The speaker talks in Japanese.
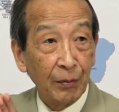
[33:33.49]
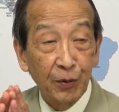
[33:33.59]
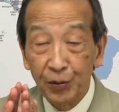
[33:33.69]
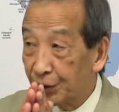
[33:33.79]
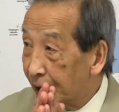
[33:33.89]

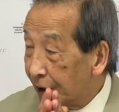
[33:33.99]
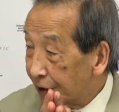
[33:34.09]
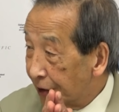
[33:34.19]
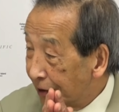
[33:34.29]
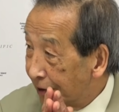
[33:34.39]
もう
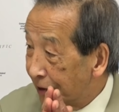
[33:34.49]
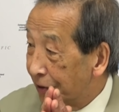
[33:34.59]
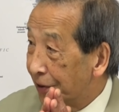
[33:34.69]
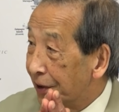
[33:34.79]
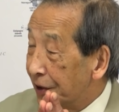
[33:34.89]
全然
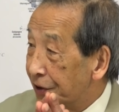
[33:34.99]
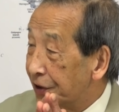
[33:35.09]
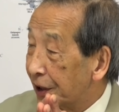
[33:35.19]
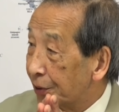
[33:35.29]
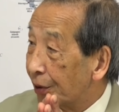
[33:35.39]
その
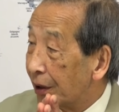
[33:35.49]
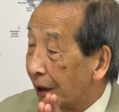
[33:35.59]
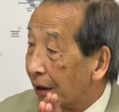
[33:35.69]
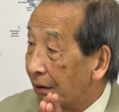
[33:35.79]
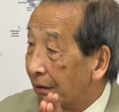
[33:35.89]
筋が通らない